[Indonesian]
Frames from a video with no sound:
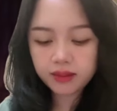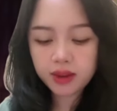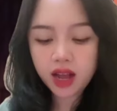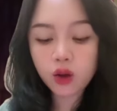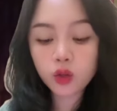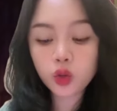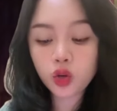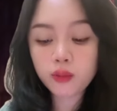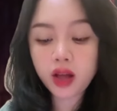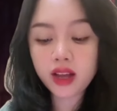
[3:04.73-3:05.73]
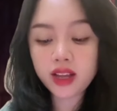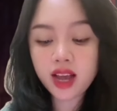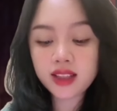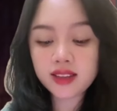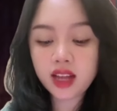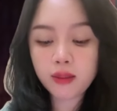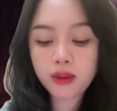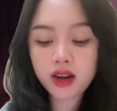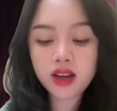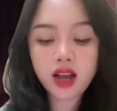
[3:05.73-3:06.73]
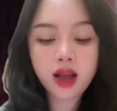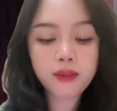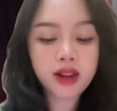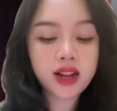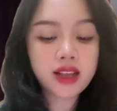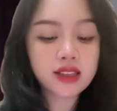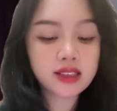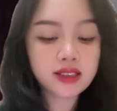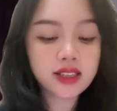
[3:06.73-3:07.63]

mengaku turut bahagia atas kabar kehamilan Incis.